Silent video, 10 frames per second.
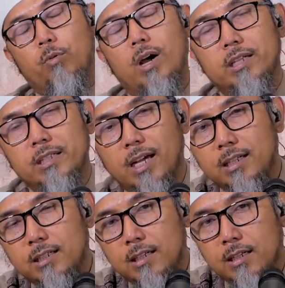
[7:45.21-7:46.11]

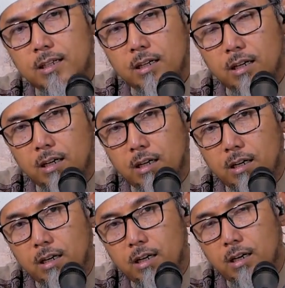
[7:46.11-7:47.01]
perwalian
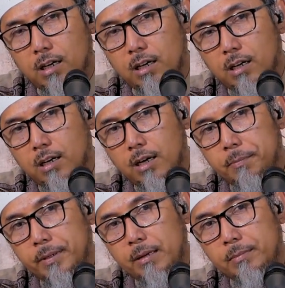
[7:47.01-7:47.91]
eh,
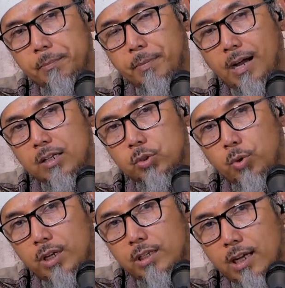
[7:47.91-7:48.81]
apa namanya
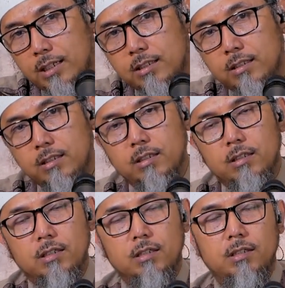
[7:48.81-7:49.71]
pengasuhan dan
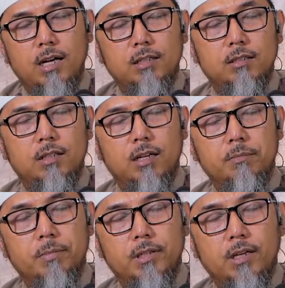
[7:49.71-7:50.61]
dan
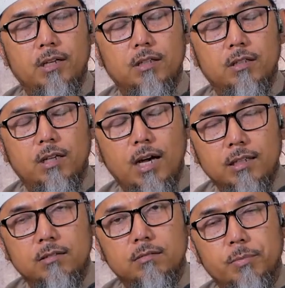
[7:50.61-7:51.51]
apa ya
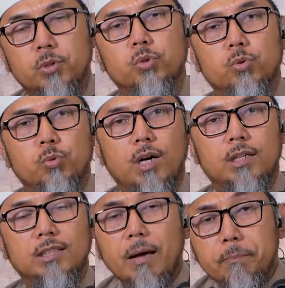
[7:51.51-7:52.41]
dan
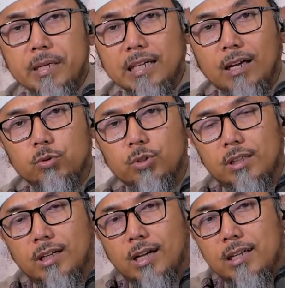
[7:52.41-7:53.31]
penyusuan. Tapi kalau
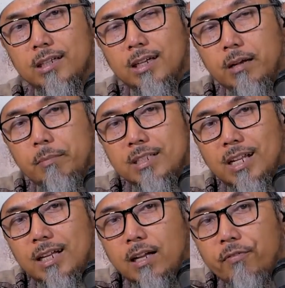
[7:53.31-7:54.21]
sudah terkait dengan
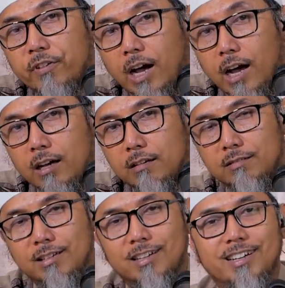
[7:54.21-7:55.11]
masalah nafkah.
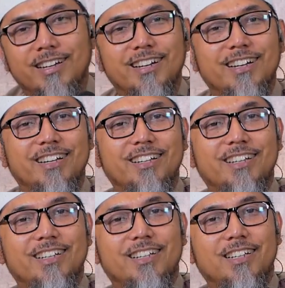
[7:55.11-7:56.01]
Ah,
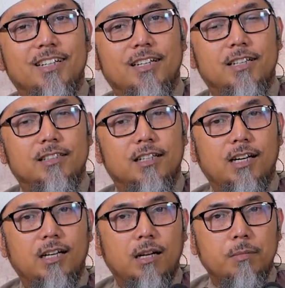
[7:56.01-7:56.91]

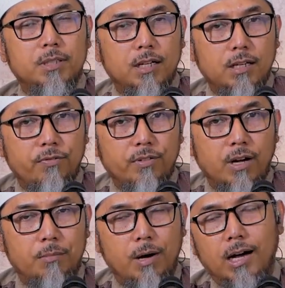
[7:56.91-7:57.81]
terkait dengan masalah
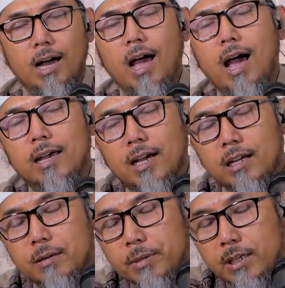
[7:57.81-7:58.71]
nafkah maka ayah
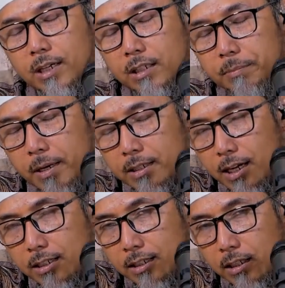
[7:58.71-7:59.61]
lebih
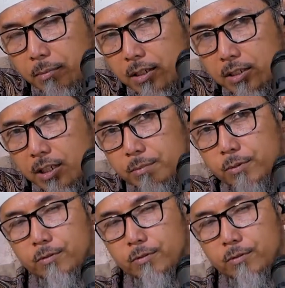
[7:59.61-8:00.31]
diketepankan ketimbang si